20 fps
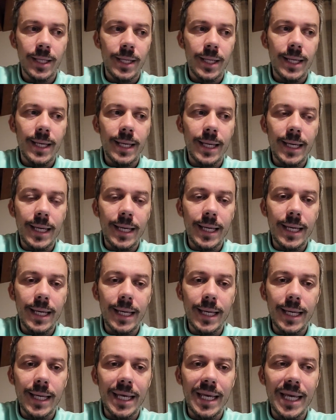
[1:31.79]

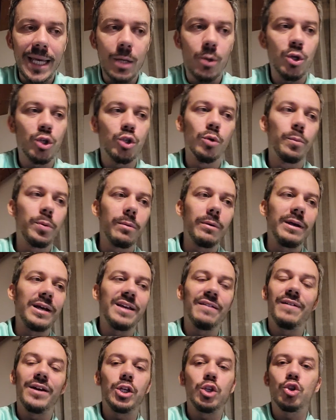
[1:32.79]
e, e questo è un problema
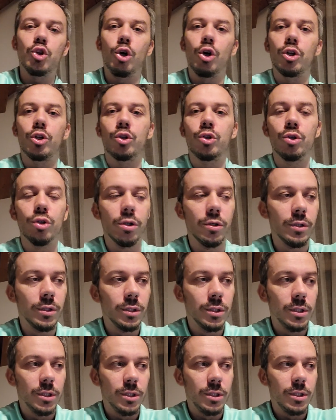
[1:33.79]
che va risolto,